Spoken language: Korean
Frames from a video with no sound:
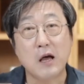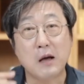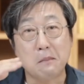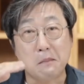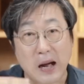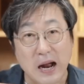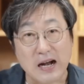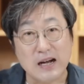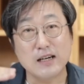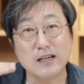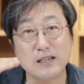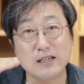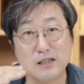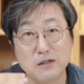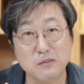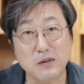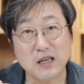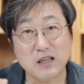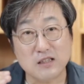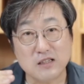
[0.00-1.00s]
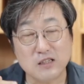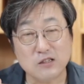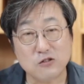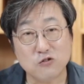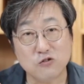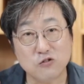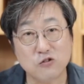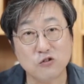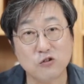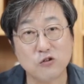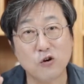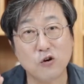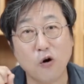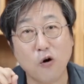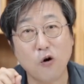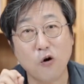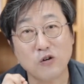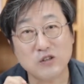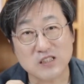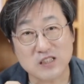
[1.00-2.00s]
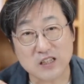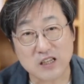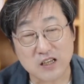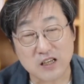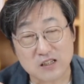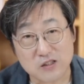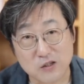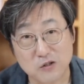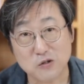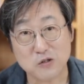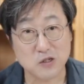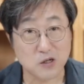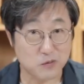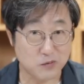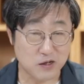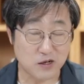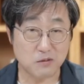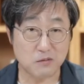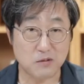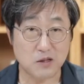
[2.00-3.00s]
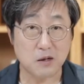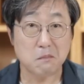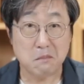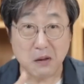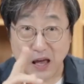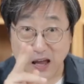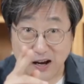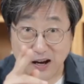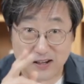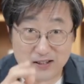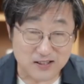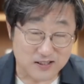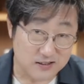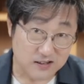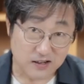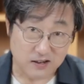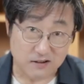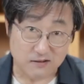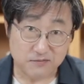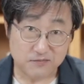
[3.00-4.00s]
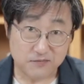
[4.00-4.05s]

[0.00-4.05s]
밝음의 지수를 꼭 C에 써놓으시기 바랍니다. 매일 쓰세요.